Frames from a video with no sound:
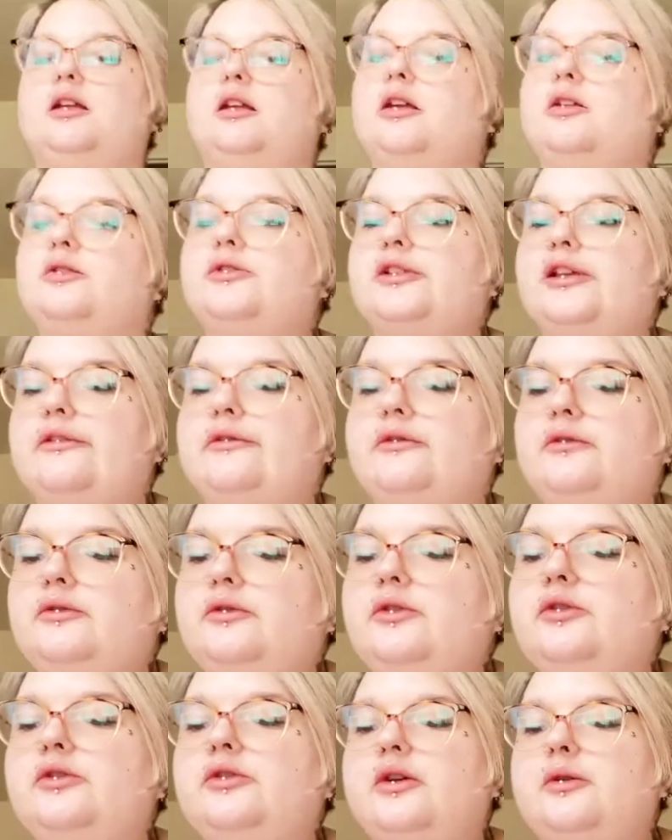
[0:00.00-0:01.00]
Nous avons
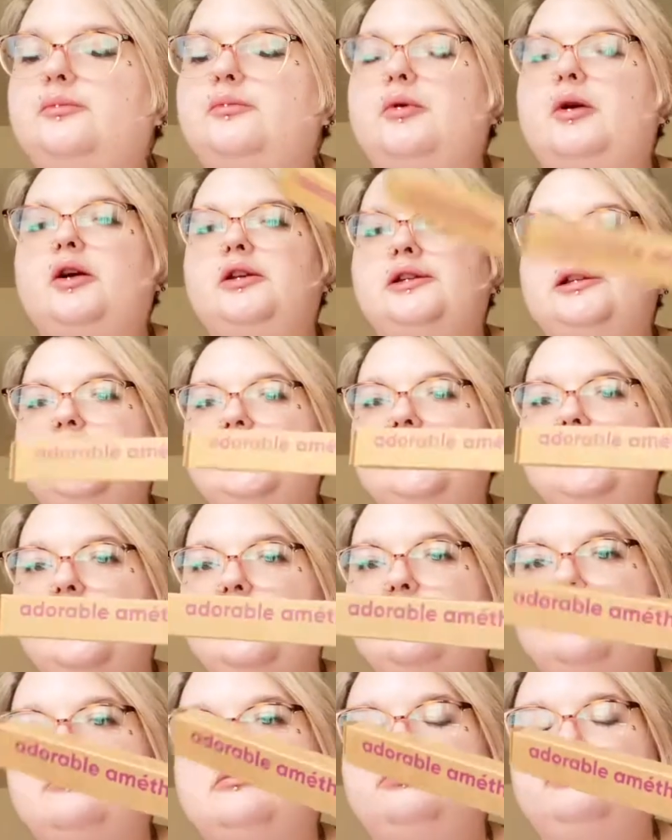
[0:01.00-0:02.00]
une brosse,
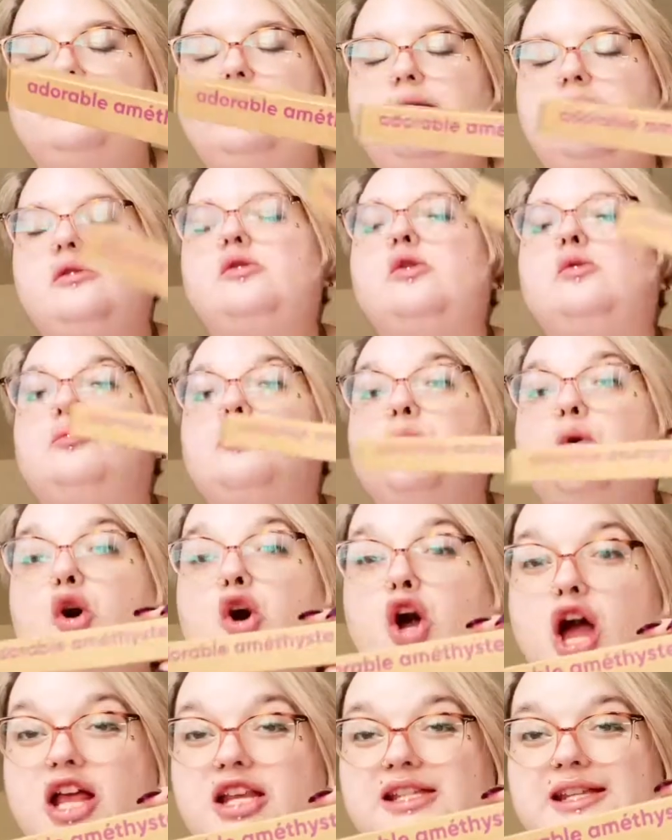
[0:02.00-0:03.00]
une
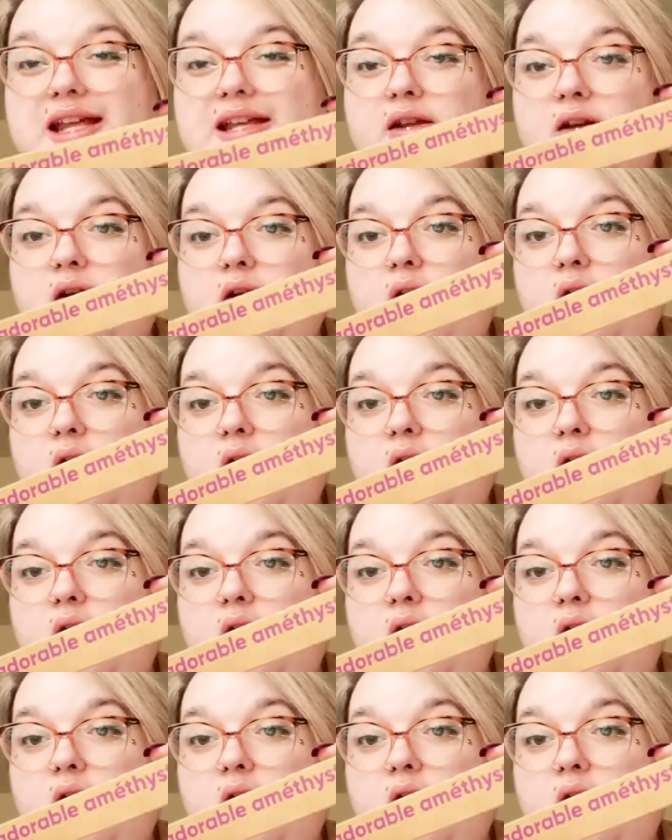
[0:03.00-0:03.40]
brosse à dents